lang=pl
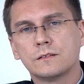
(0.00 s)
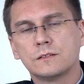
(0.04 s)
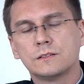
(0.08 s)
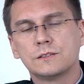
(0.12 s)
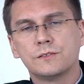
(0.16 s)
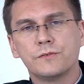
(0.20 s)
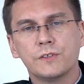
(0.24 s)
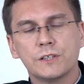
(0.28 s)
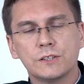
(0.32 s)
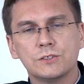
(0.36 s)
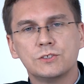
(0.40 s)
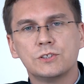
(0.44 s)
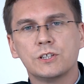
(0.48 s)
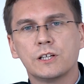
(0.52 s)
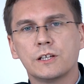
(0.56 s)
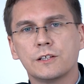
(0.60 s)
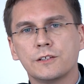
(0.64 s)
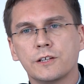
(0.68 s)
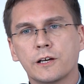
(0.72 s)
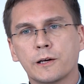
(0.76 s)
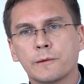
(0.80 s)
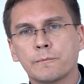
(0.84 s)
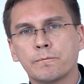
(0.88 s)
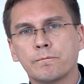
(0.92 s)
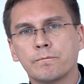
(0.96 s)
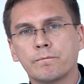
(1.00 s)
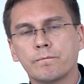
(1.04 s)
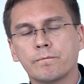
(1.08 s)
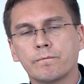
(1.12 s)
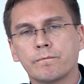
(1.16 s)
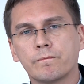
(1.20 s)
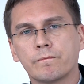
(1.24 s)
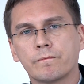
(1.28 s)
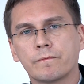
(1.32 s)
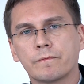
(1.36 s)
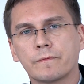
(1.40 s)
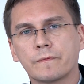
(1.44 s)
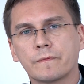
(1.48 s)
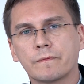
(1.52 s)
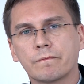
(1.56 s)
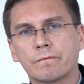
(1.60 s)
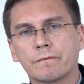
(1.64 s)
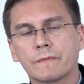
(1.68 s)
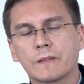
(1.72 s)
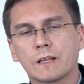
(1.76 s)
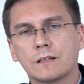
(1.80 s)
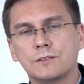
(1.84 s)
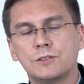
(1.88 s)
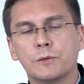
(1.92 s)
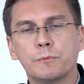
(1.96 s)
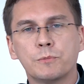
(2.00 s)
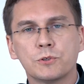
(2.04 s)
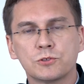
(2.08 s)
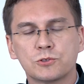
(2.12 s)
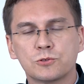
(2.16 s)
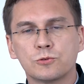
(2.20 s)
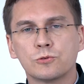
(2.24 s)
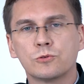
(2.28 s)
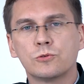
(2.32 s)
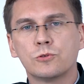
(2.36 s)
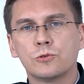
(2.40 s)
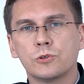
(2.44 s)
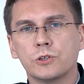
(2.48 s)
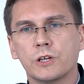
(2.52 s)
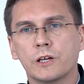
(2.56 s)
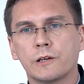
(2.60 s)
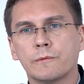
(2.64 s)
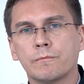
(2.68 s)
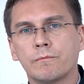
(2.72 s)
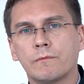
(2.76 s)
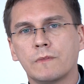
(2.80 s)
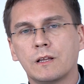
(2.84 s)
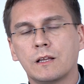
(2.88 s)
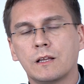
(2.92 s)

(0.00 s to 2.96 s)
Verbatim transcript: z więzienia, gdzie posługuje.